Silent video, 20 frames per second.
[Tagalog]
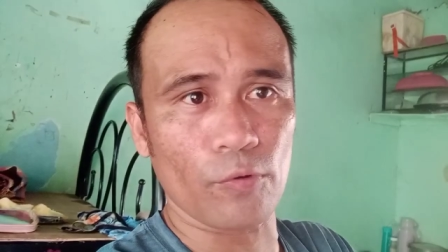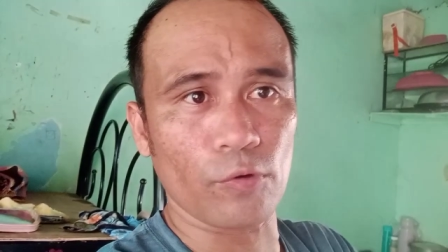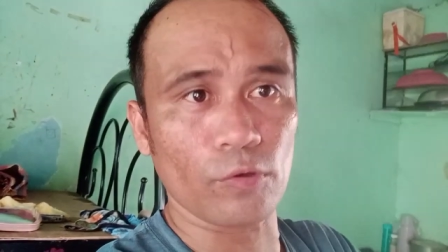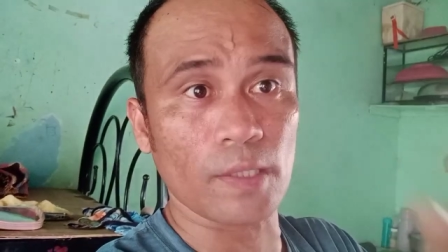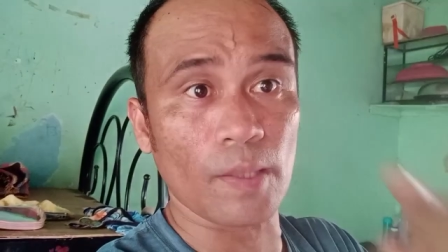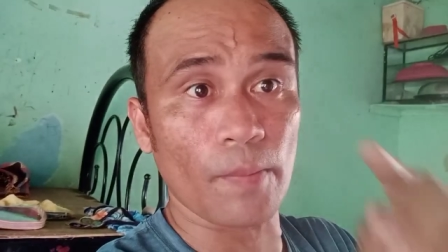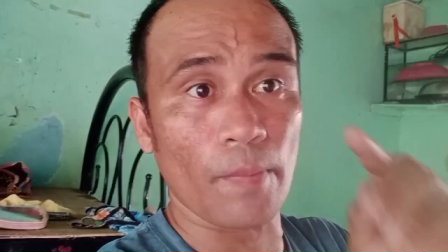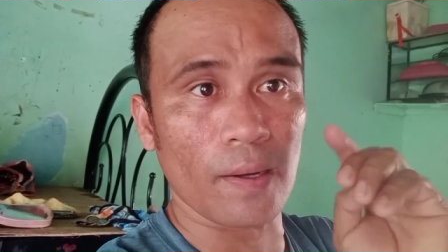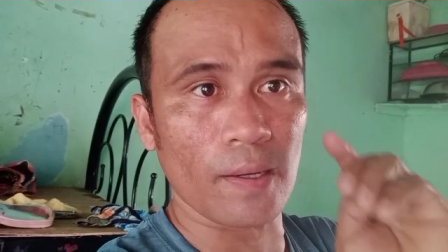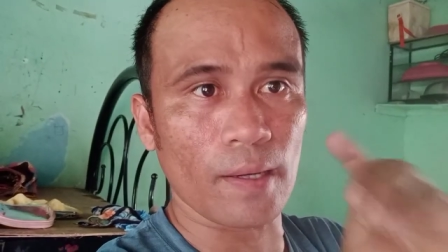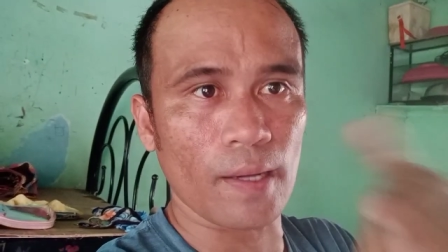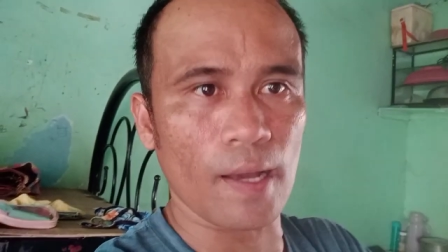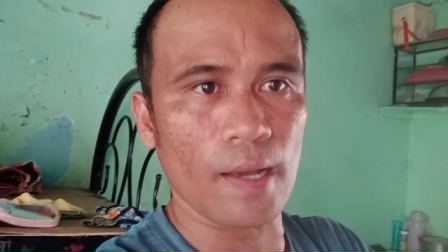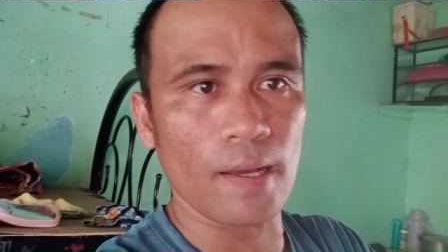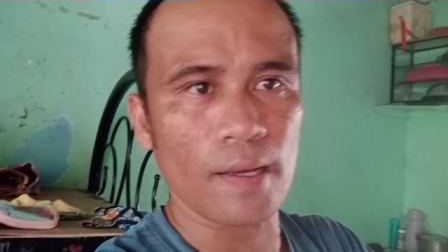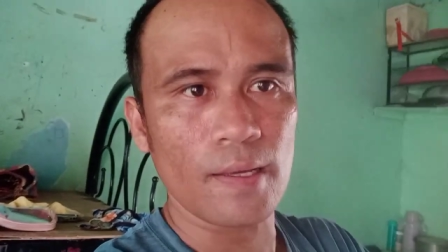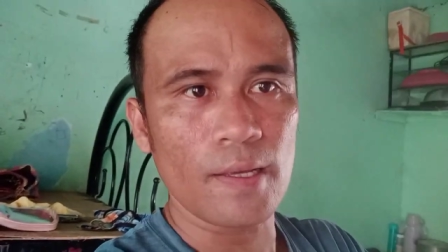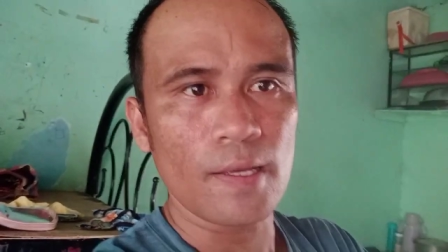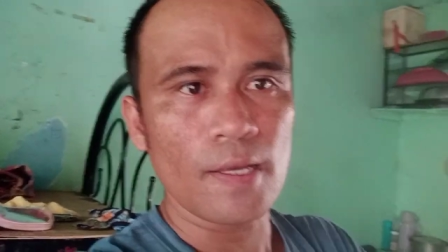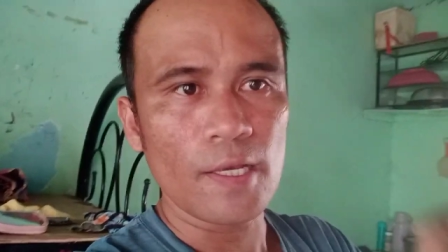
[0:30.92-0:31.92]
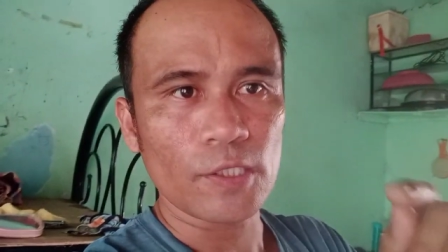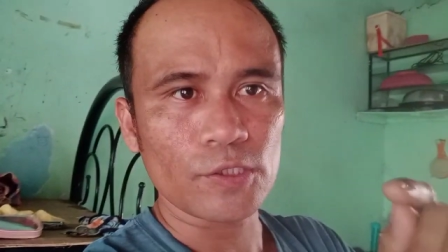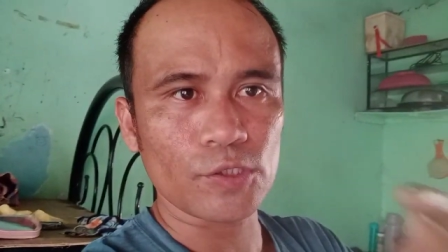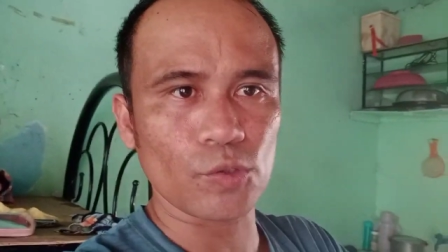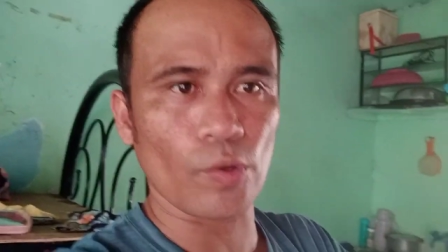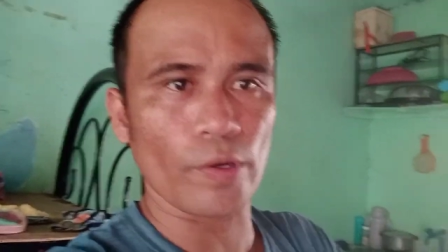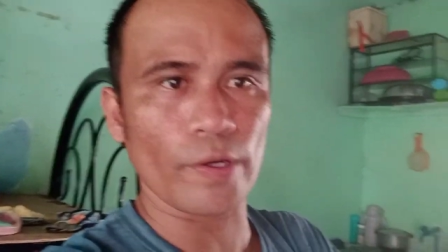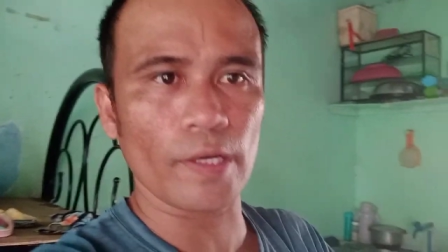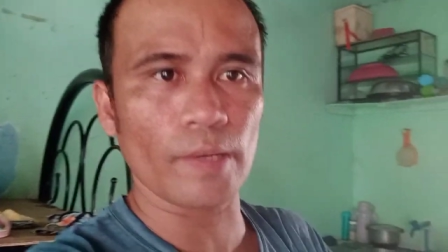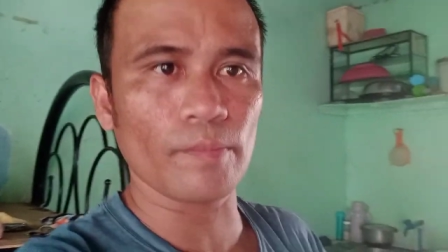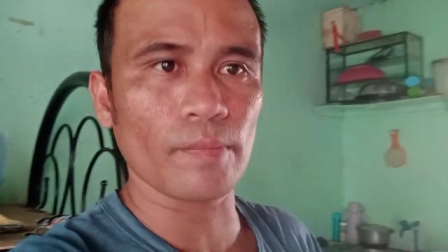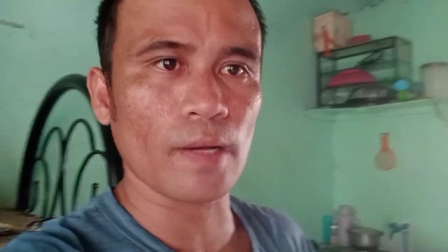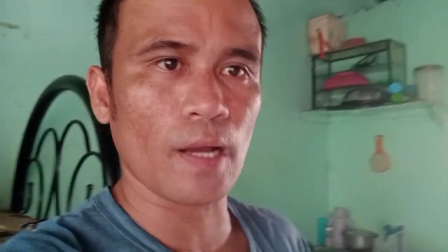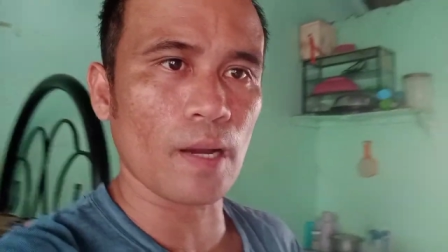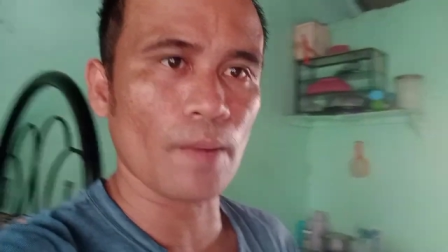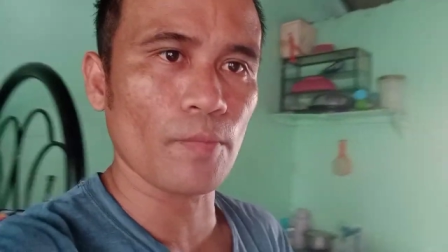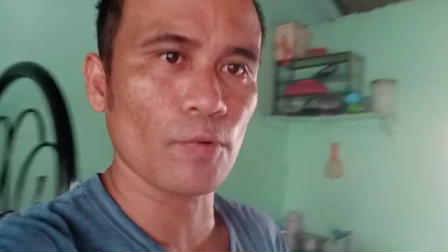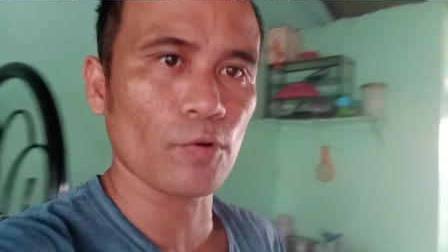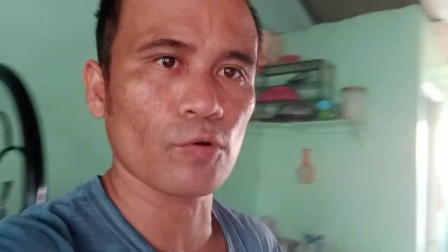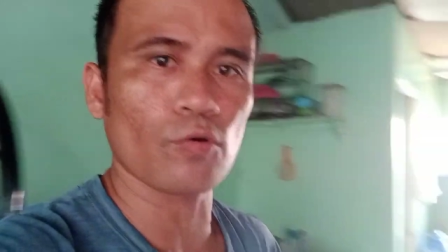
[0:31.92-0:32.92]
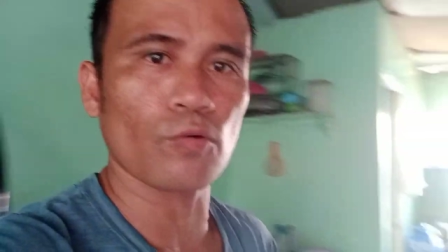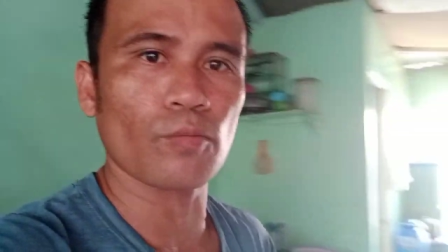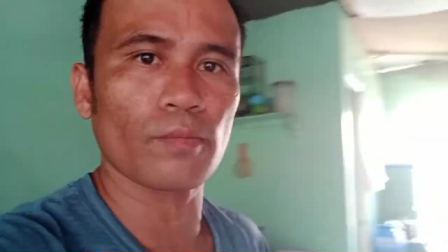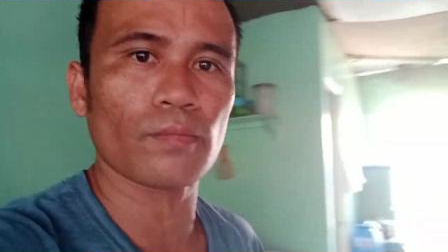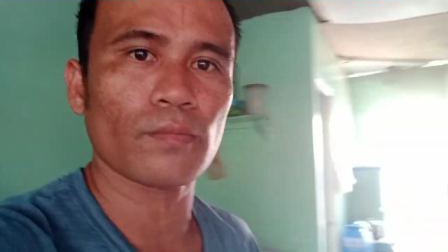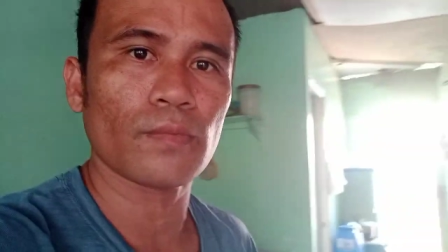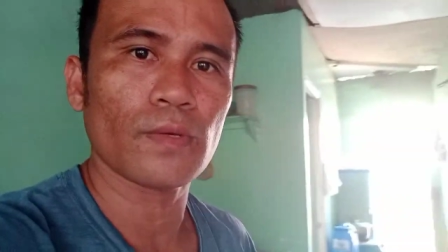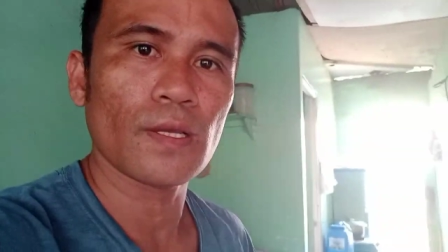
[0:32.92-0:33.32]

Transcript: bulog na mangga. So ayan mga bulog kung